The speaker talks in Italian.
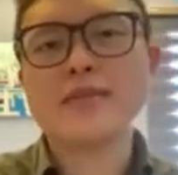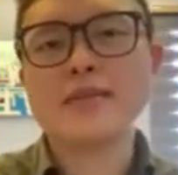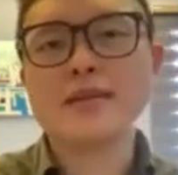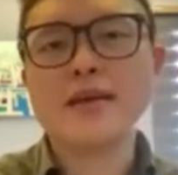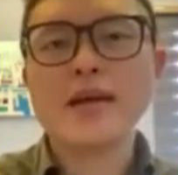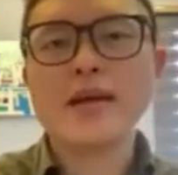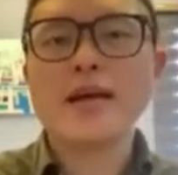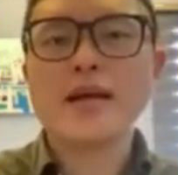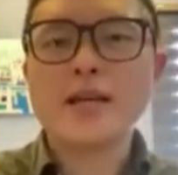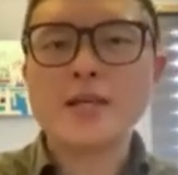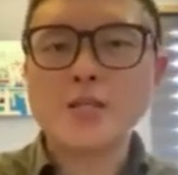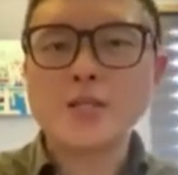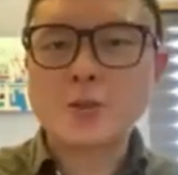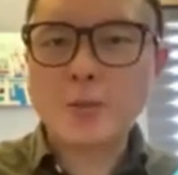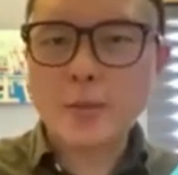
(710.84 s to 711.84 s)
Quindi è
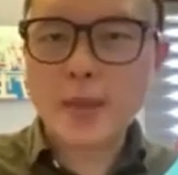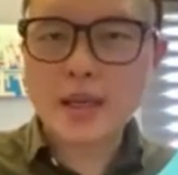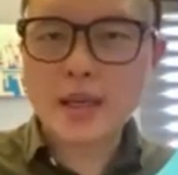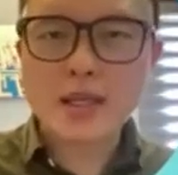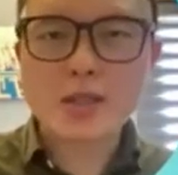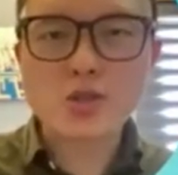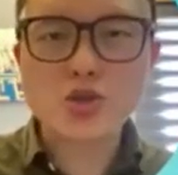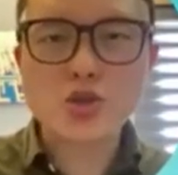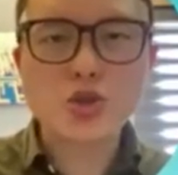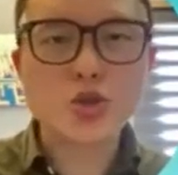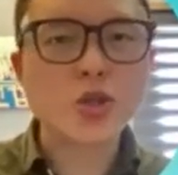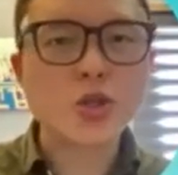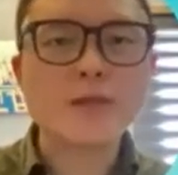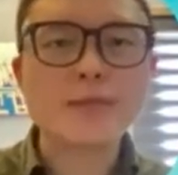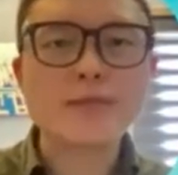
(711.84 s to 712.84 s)
importante
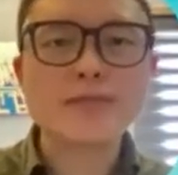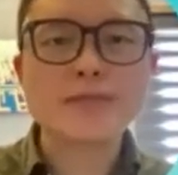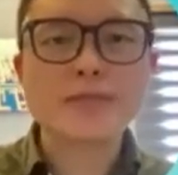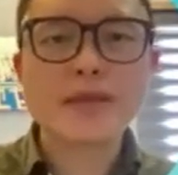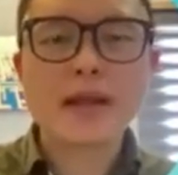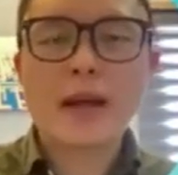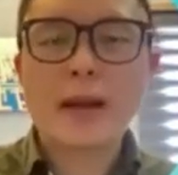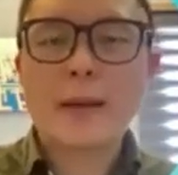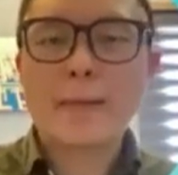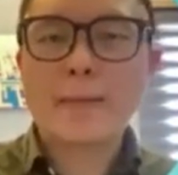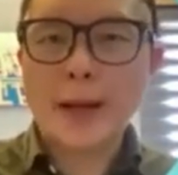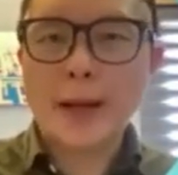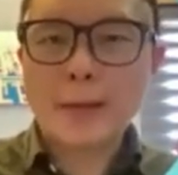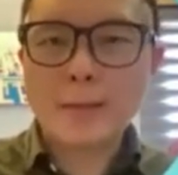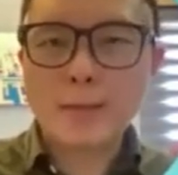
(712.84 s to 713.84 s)
ricordarsi che qualsiasi
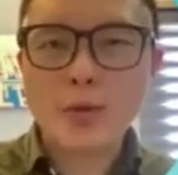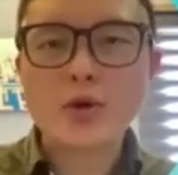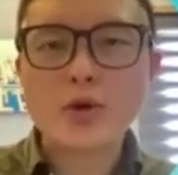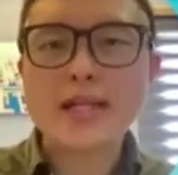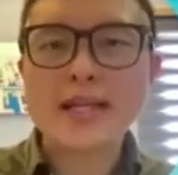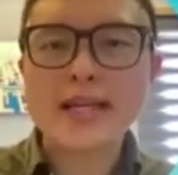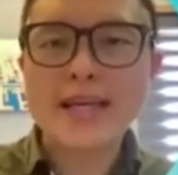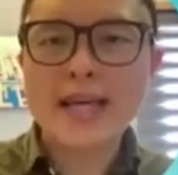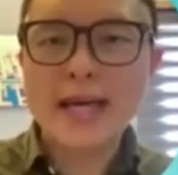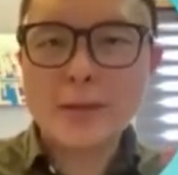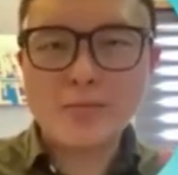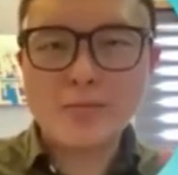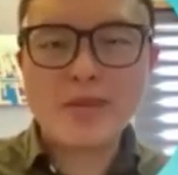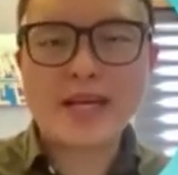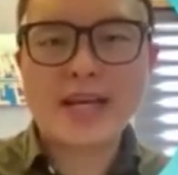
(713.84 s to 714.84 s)
cosa succede
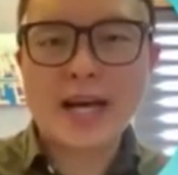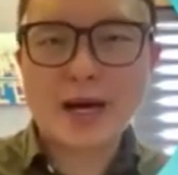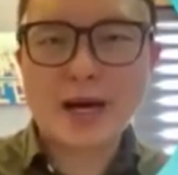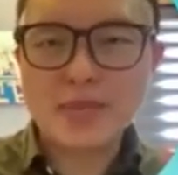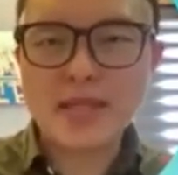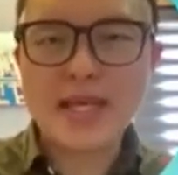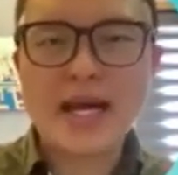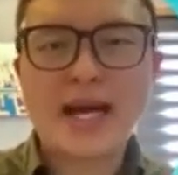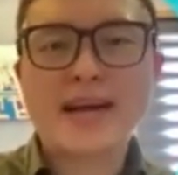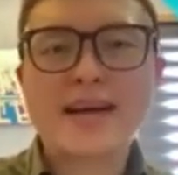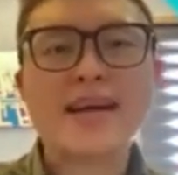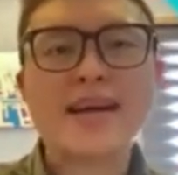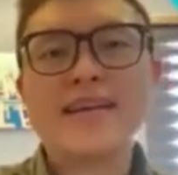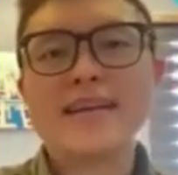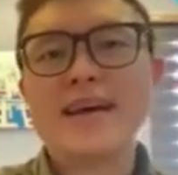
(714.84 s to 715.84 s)
nel corpo,
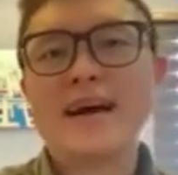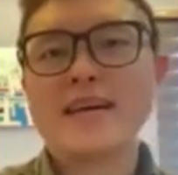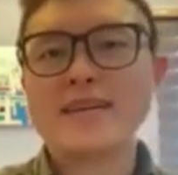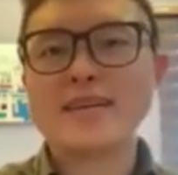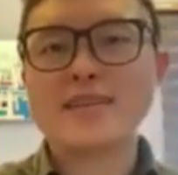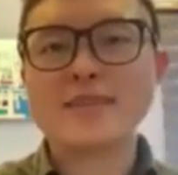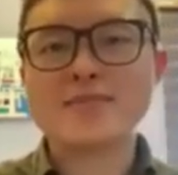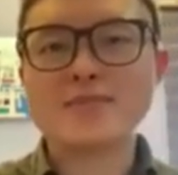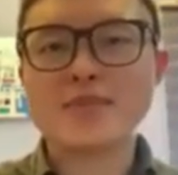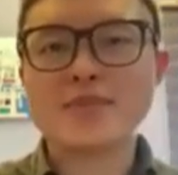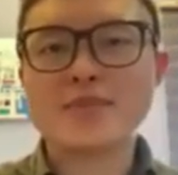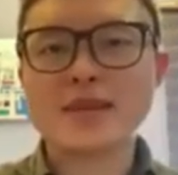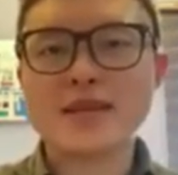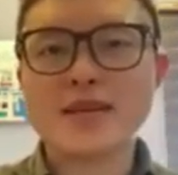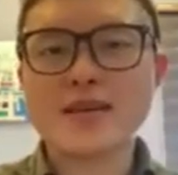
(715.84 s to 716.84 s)

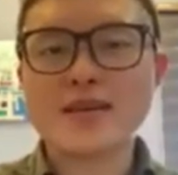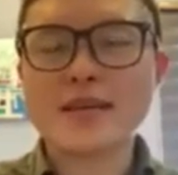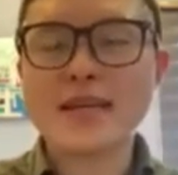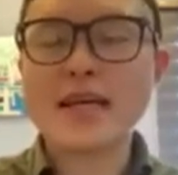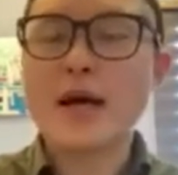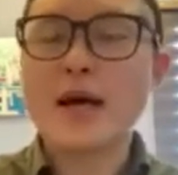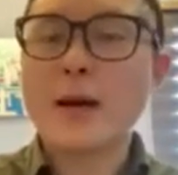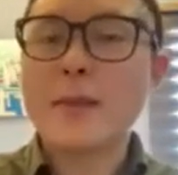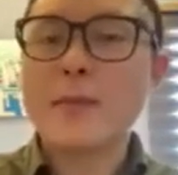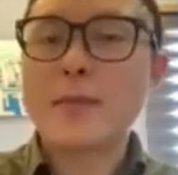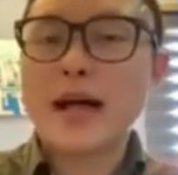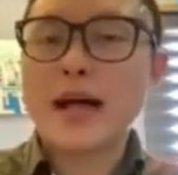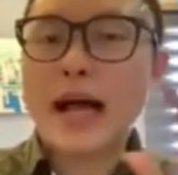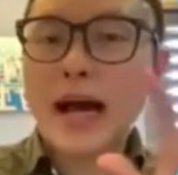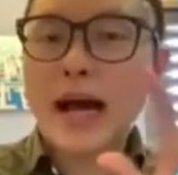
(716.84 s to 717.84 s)
eh, bisogna avere la
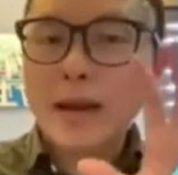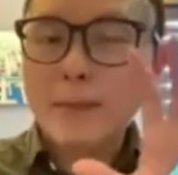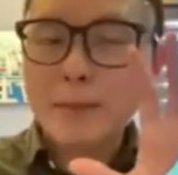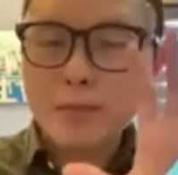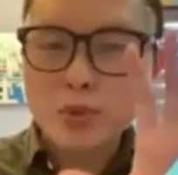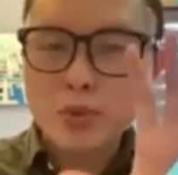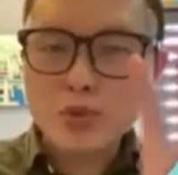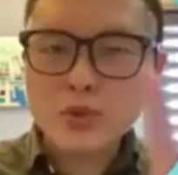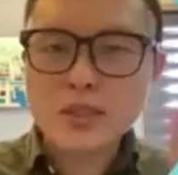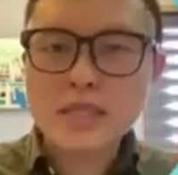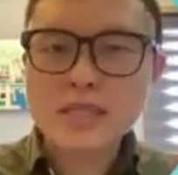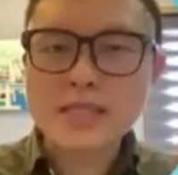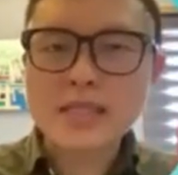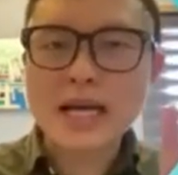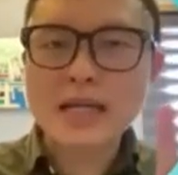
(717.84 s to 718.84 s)
fiducia che poi il
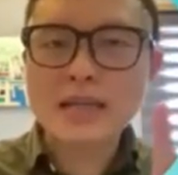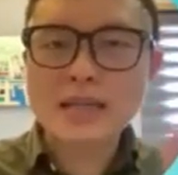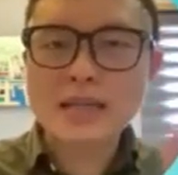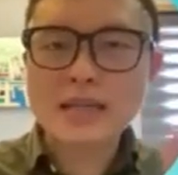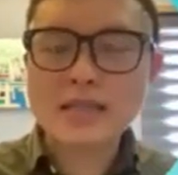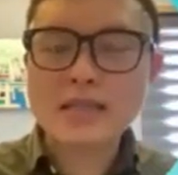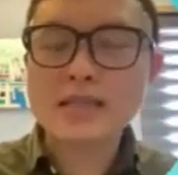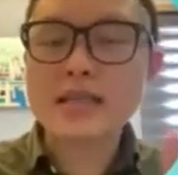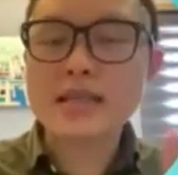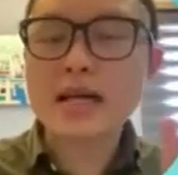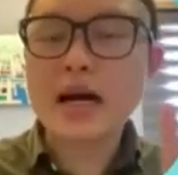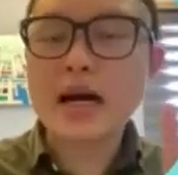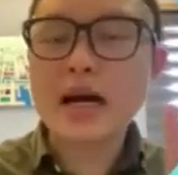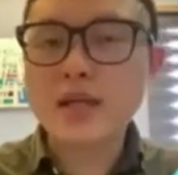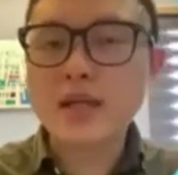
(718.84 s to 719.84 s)
corpo si eh,
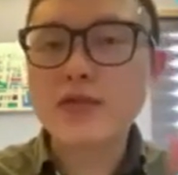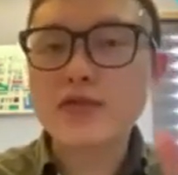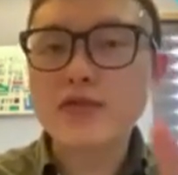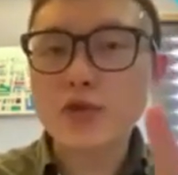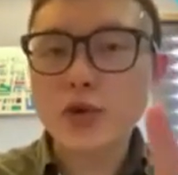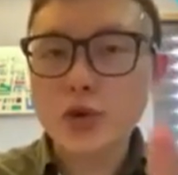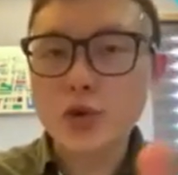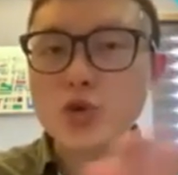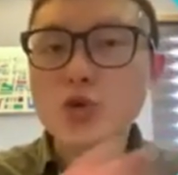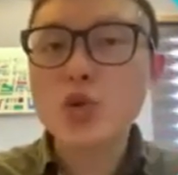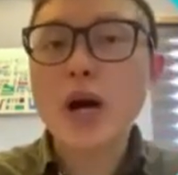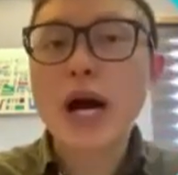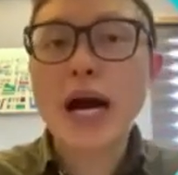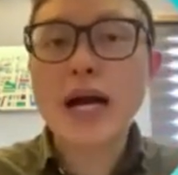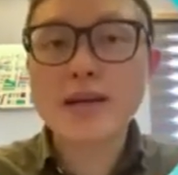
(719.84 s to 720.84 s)
rimette in moto, che si
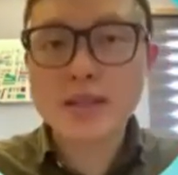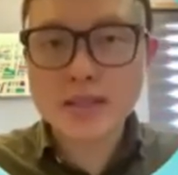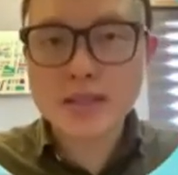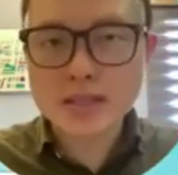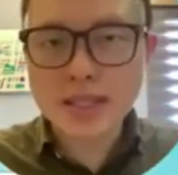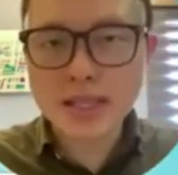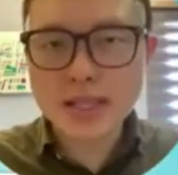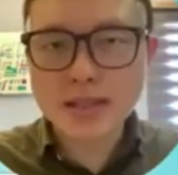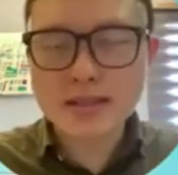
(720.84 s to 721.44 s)
riprende.